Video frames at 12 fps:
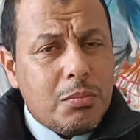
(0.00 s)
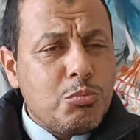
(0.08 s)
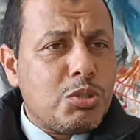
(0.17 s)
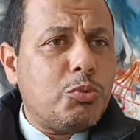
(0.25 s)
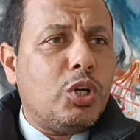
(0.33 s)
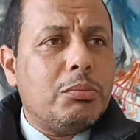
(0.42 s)

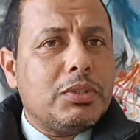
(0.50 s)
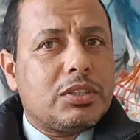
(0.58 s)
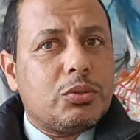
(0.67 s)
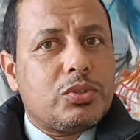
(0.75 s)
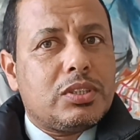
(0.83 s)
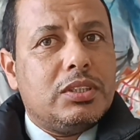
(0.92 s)
مجموعه من
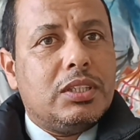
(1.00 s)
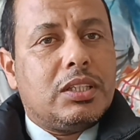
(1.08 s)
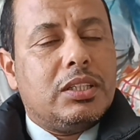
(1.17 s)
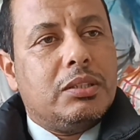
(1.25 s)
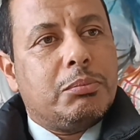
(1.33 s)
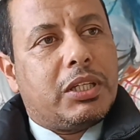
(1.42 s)
التوصيات
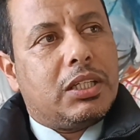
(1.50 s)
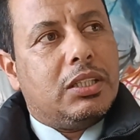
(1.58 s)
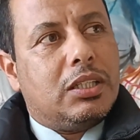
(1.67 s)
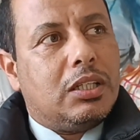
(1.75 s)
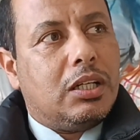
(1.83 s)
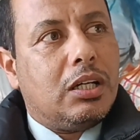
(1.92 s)
اللي من
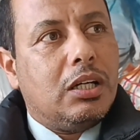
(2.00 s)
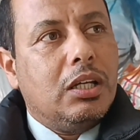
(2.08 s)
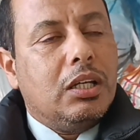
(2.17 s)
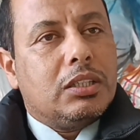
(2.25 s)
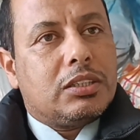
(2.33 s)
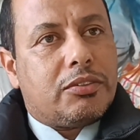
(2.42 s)
خلالها
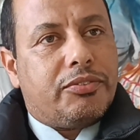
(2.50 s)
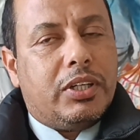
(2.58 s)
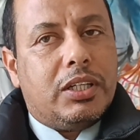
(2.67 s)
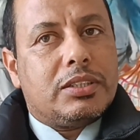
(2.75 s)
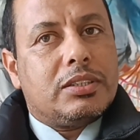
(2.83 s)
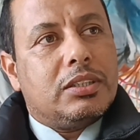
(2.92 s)

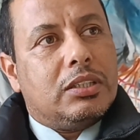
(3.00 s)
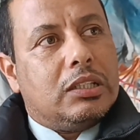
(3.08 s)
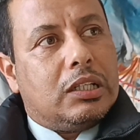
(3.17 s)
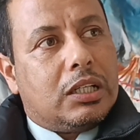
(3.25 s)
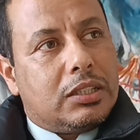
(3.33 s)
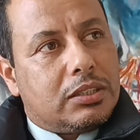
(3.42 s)
ترفعات
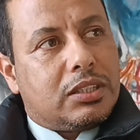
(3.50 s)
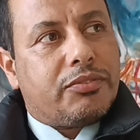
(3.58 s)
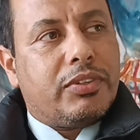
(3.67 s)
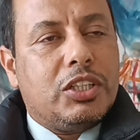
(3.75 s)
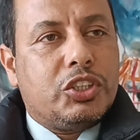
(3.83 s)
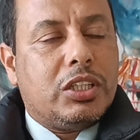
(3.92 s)
غادي
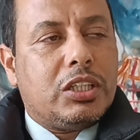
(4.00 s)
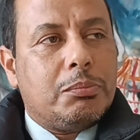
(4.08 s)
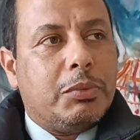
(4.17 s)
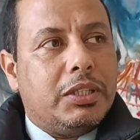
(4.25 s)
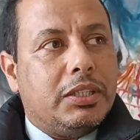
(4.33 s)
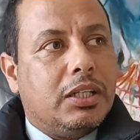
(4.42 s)
ترفع الجهات
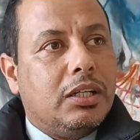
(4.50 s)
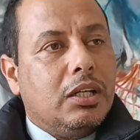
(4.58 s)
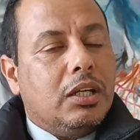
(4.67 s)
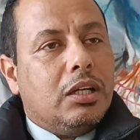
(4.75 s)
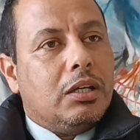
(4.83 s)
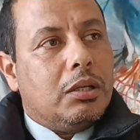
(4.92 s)
المعنيه
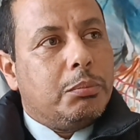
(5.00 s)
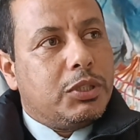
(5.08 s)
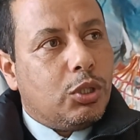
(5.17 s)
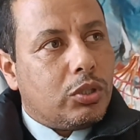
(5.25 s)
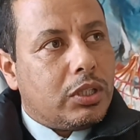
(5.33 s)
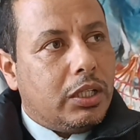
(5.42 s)

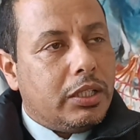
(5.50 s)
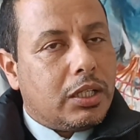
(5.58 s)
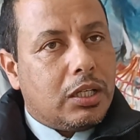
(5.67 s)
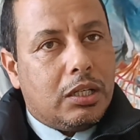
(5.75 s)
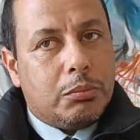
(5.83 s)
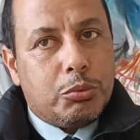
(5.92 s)
بدورنا احنا
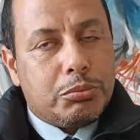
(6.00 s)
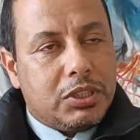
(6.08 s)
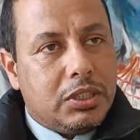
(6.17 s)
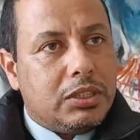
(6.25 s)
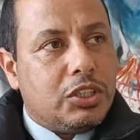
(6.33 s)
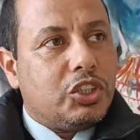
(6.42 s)

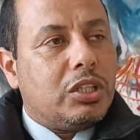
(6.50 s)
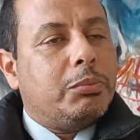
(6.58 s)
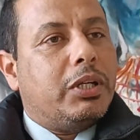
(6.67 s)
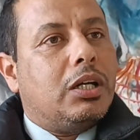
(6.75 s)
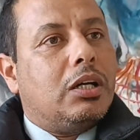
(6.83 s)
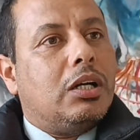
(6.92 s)
كممثلين
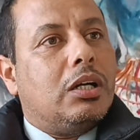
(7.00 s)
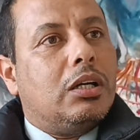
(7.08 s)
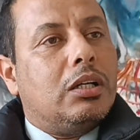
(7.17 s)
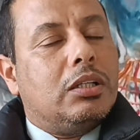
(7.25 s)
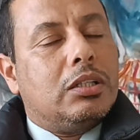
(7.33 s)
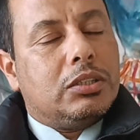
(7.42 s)

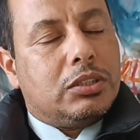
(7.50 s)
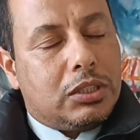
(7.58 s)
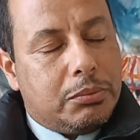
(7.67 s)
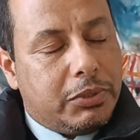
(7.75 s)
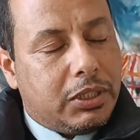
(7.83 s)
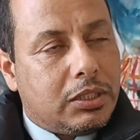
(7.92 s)
للجامعه
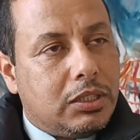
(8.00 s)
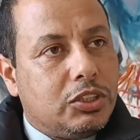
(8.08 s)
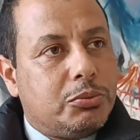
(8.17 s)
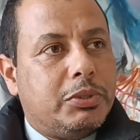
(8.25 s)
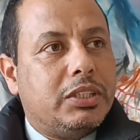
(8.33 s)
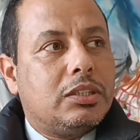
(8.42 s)
جامعه
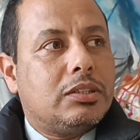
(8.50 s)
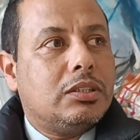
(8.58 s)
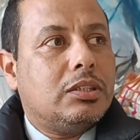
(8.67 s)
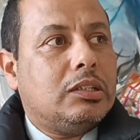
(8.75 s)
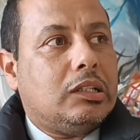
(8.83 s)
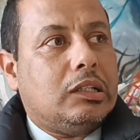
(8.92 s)
الجمعيه
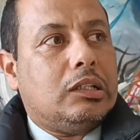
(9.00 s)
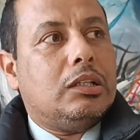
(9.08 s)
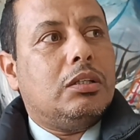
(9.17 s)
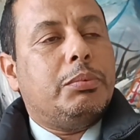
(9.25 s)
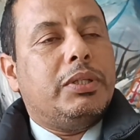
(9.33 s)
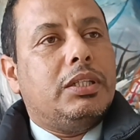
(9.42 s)
آه،
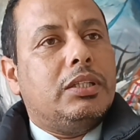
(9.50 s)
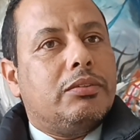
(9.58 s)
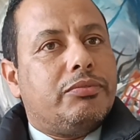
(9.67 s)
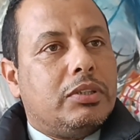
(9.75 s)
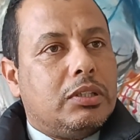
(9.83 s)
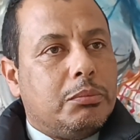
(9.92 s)
البيئيه
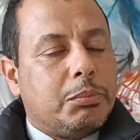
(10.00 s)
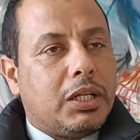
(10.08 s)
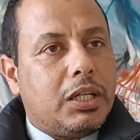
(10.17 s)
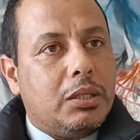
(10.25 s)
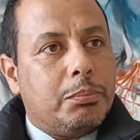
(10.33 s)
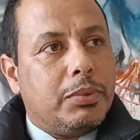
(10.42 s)
في
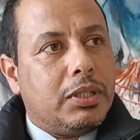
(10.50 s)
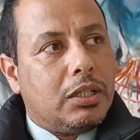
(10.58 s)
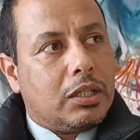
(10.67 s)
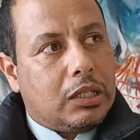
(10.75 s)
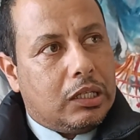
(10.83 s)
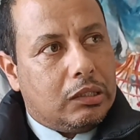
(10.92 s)
المغرب
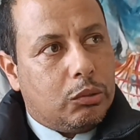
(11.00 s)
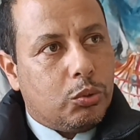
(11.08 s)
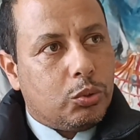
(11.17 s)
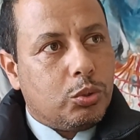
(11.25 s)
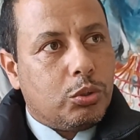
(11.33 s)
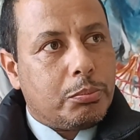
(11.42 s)
آه، كان
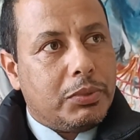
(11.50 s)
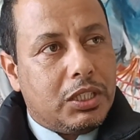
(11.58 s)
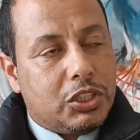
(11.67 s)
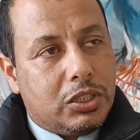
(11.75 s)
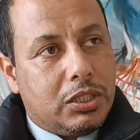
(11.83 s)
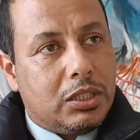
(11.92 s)
حضور من
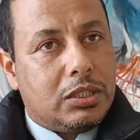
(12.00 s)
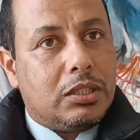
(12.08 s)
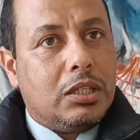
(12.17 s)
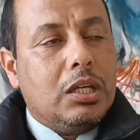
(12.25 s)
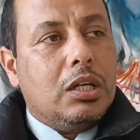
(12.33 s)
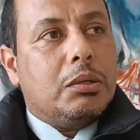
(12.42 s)
اجل
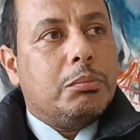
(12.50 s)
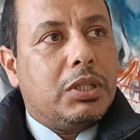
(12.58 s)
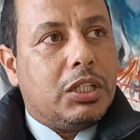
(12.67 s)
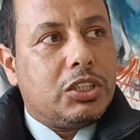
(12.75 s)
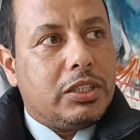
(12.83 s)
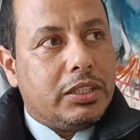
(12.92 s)
هذا من
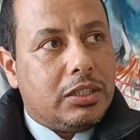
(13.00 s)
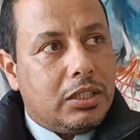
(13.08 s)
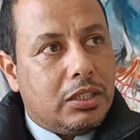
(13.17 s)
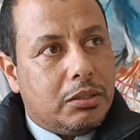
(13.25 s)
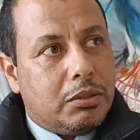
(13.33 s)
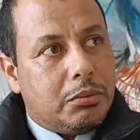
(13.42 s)
اجل
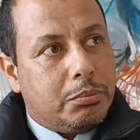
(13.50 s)
الادلاء آه،